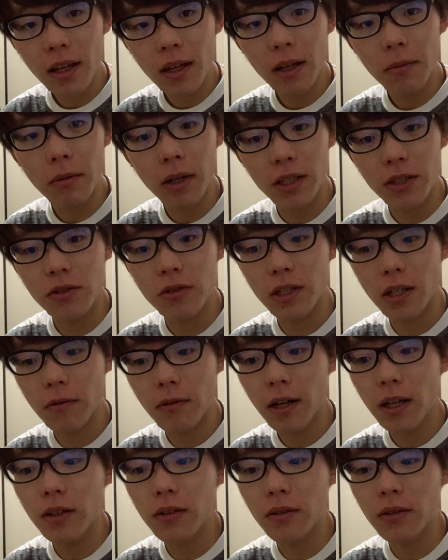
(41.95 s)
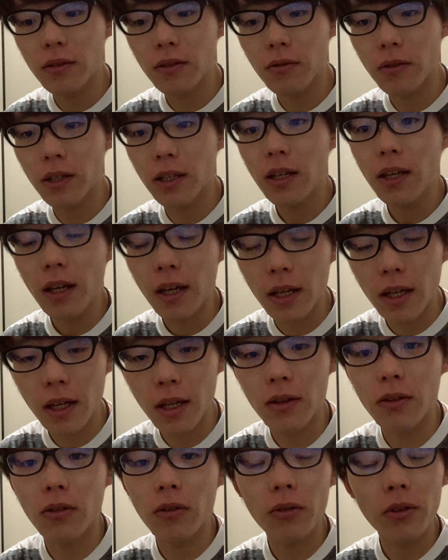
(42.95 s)
まあ、修正はあるとはいえ、
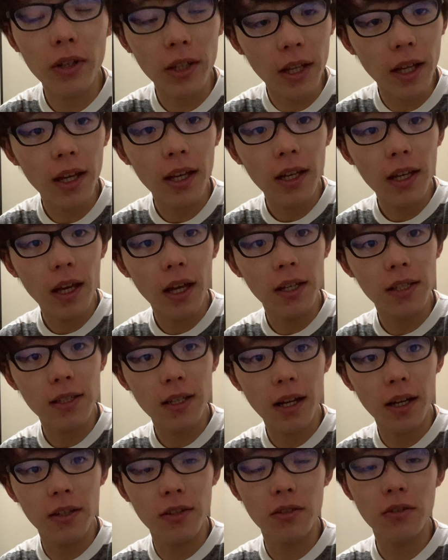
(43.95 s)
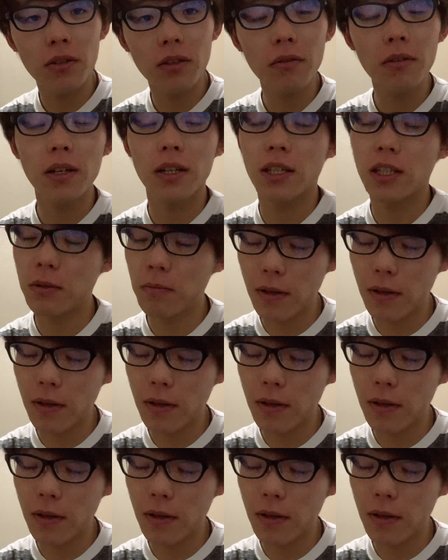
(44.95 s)
えっ、ー、と、残りね、しっかり作るのは1